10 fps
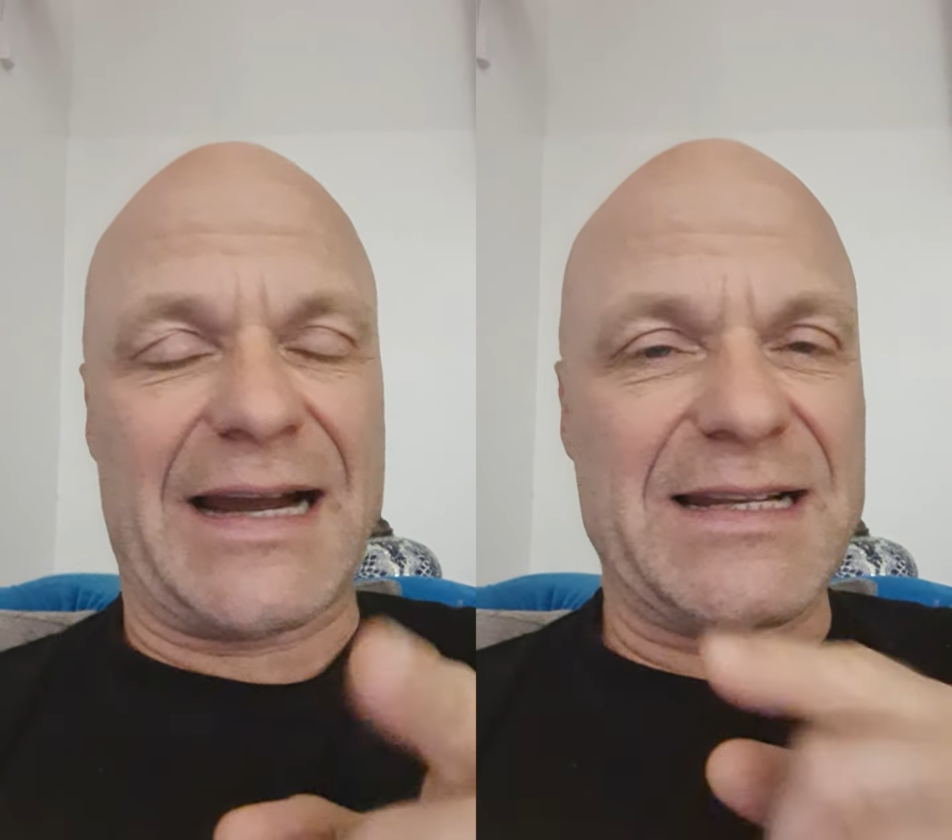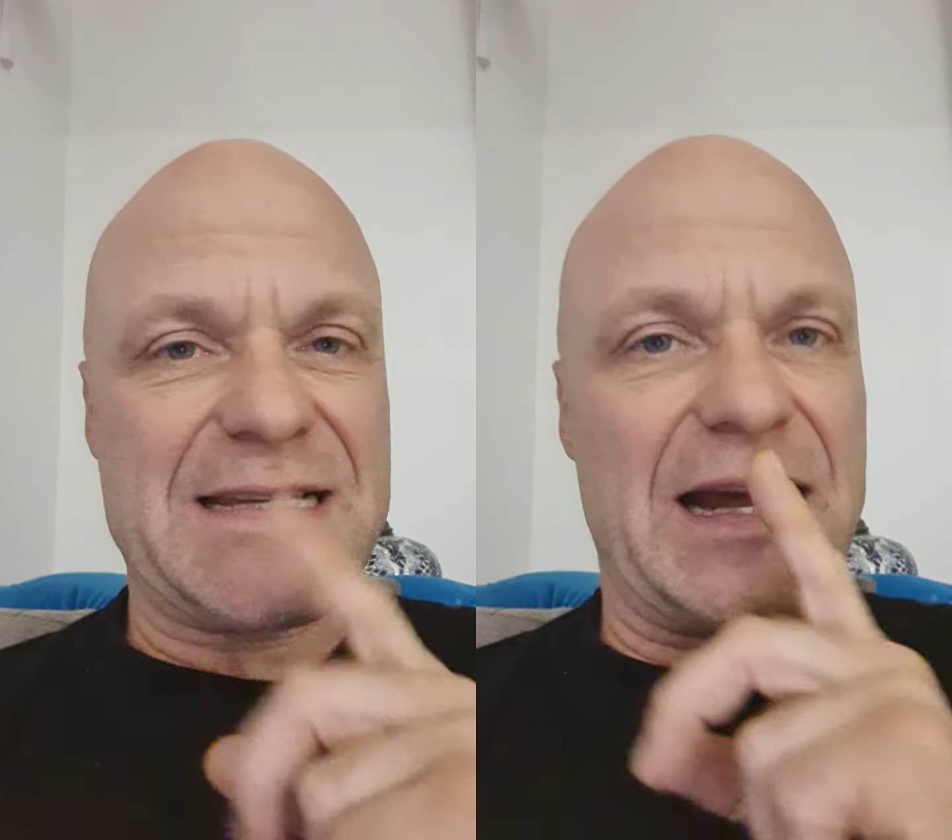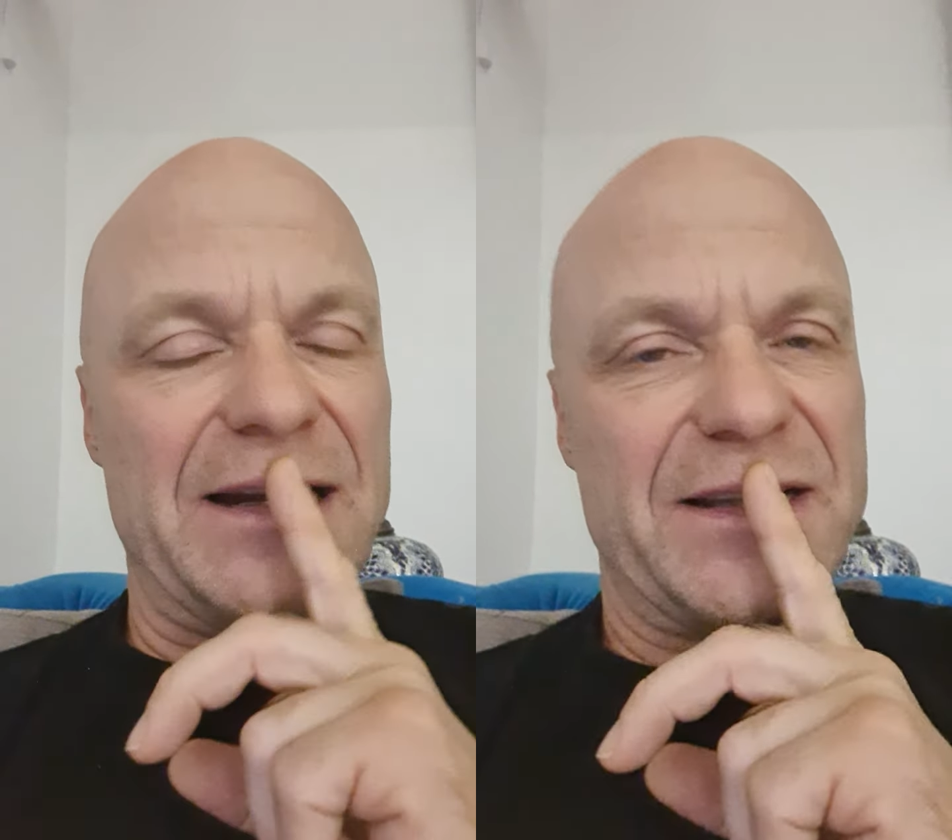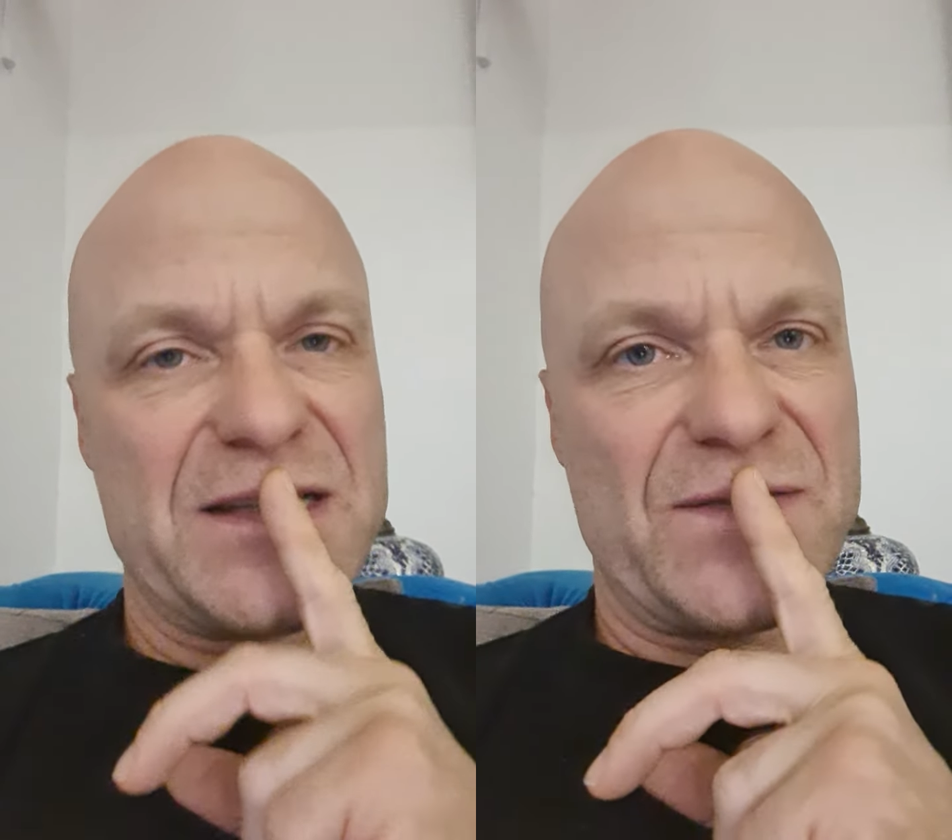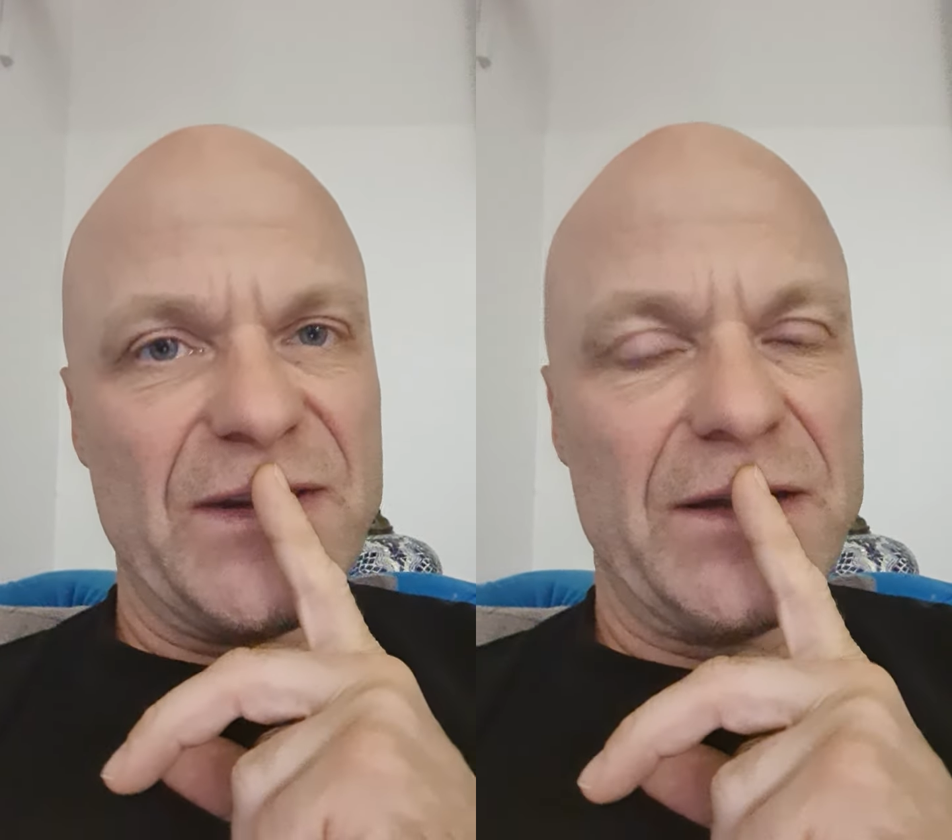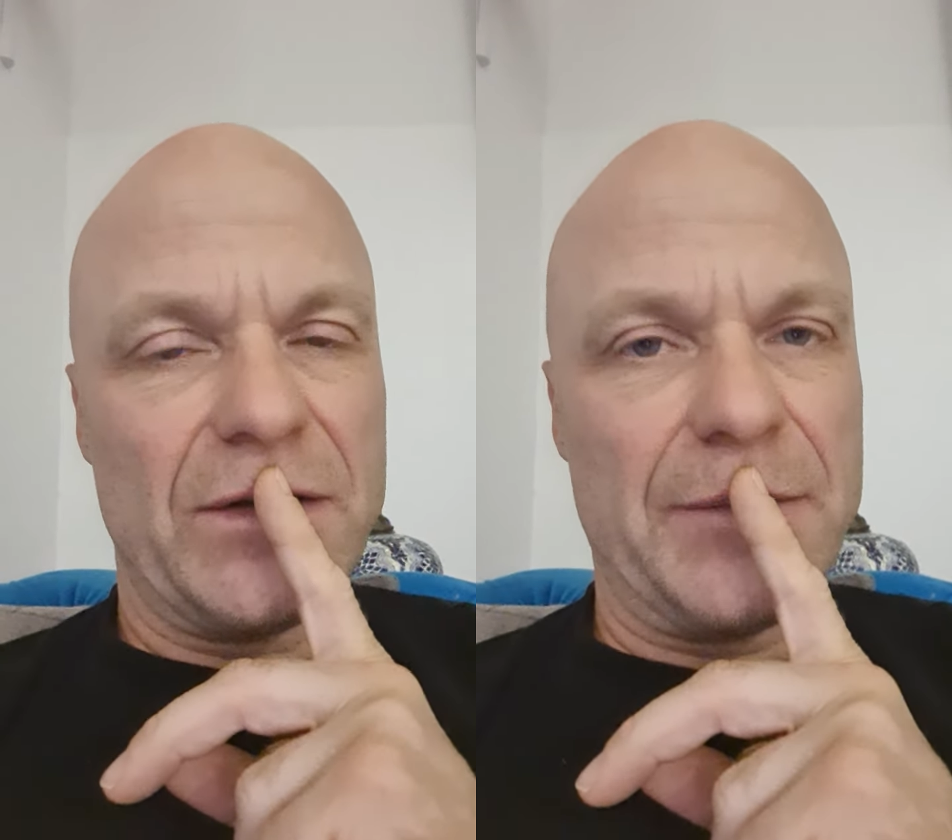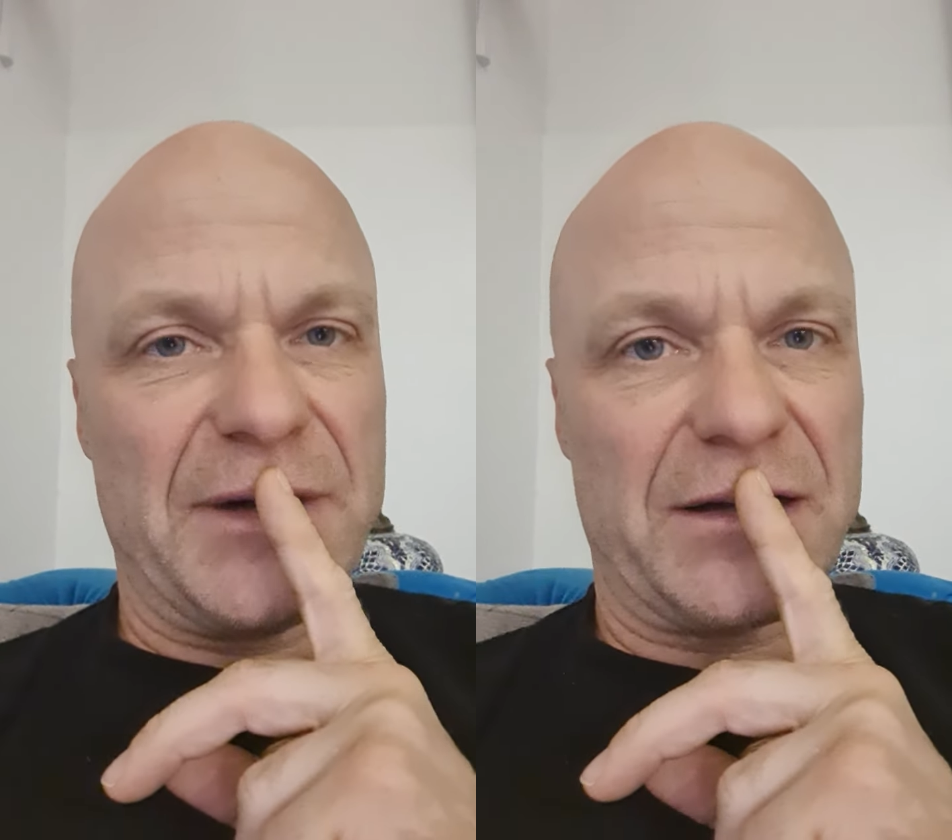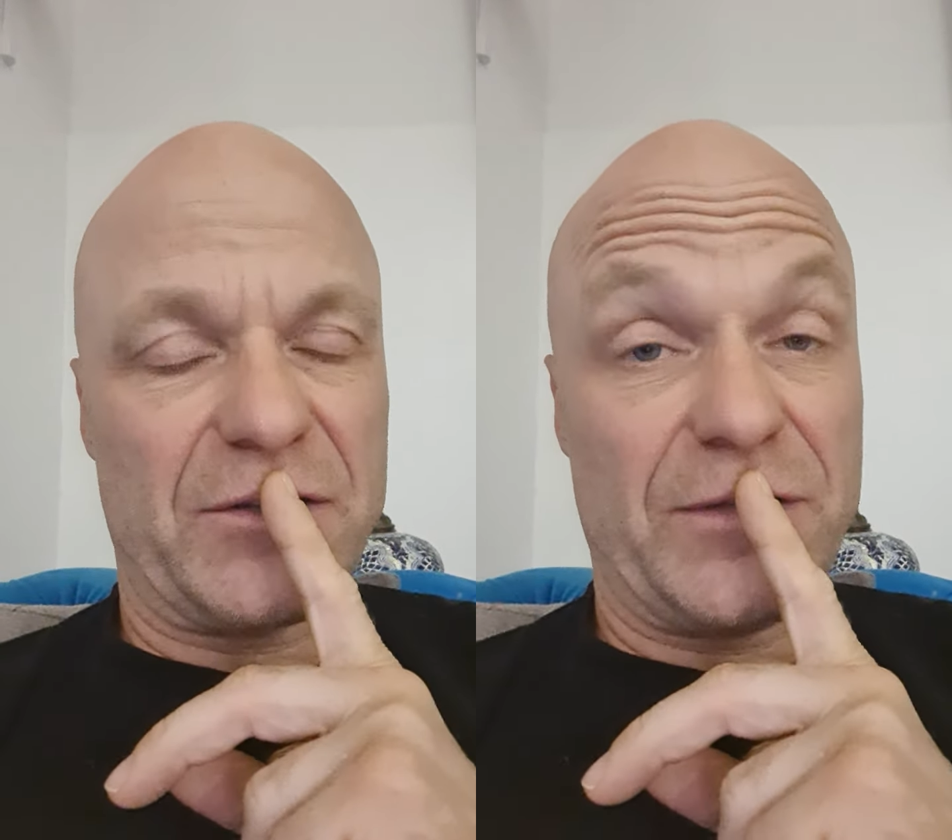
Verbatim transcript: ganz altes Video gemacht,